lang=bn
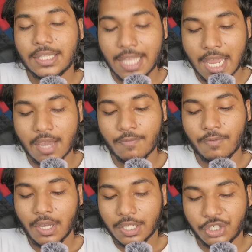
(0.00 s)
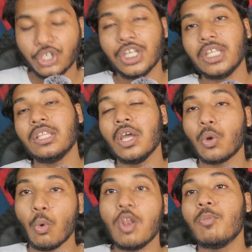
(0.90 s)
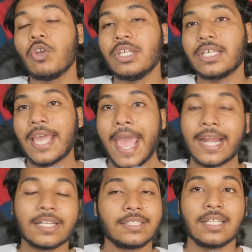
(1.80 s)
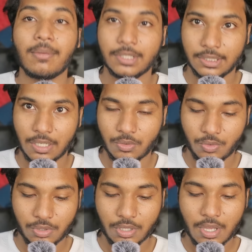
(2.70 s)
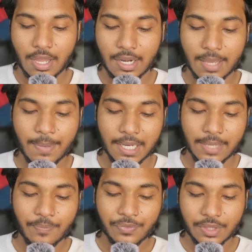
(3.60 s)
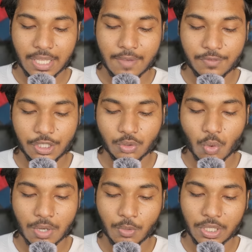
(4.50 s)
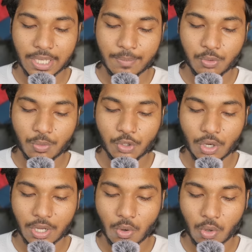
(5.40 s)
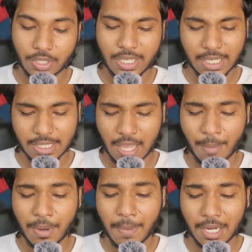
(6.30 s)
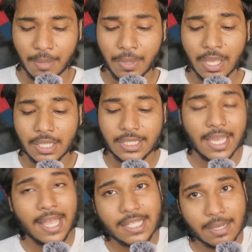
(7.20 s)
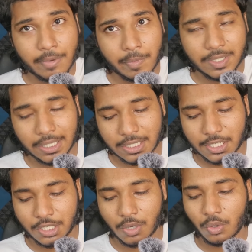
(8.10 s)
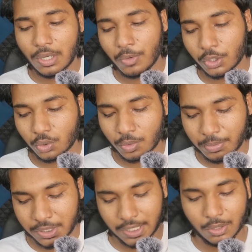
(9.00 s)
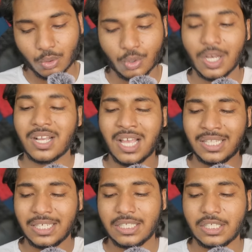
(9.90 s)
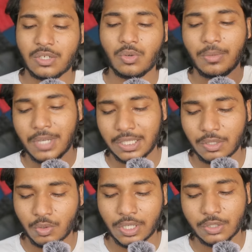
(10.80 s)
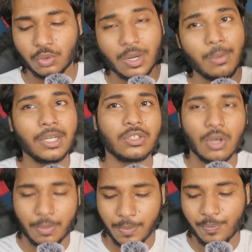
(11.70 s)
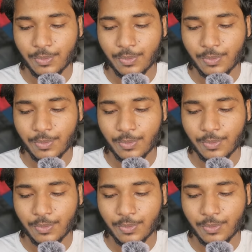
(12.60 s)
দেব জিত কোয়েল মল্লিক একটা সিনেমাতে থাকুক রেবেলে দেবজিৎ কোয়েল মল্লিক এই পুরো বিষয়টা হোক ঠিক আছে আমরা মানলাম যে এই যে আমরা মির্জাতে চেষ্টা করলাম হয়তো মির্জাতে হলো না খাদানে চেষ্টা করলাম খাদান হলো না কিন্তু রেবেলে তো হবে